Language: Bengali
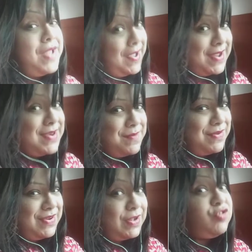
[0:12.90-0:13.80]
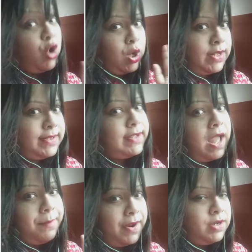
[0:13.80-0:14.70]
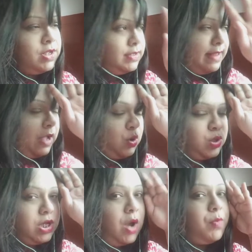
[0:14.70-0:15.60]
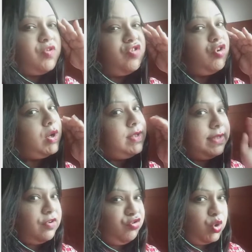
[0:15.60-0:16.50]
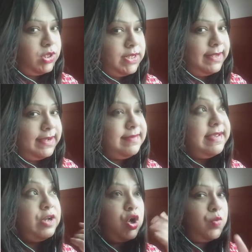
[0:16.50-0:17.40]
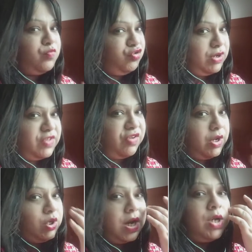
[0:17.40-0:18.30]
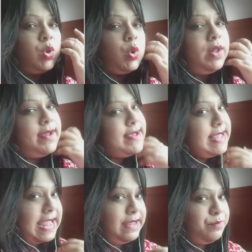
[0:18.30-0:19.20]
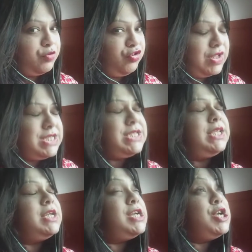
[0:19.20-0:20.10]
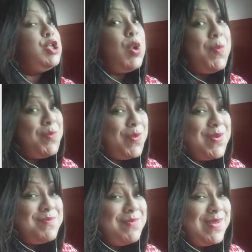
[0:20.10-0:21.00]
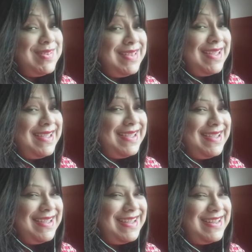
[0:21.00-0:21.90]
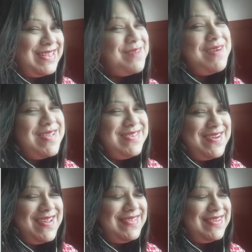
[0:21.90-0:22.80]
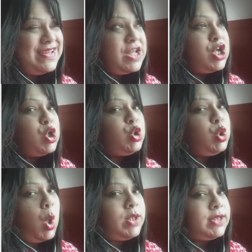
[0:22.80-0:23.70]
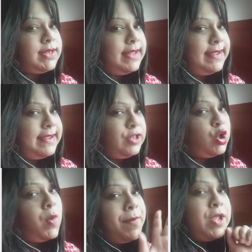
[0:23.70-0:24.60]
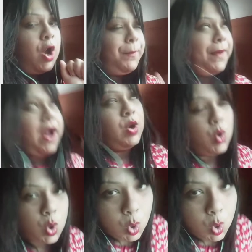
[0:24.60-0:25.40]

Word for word: কাকে নিয়ে ভিডিও করে সকাল থেকে আবার দেখো কি অবস্থা সকাল থেকে সর্দি লেগেছে এই গরম জলে চান টান করে এই বসেছি ও মনমন্দি তোমার জন্যই তো সত্যি তুমিও পারো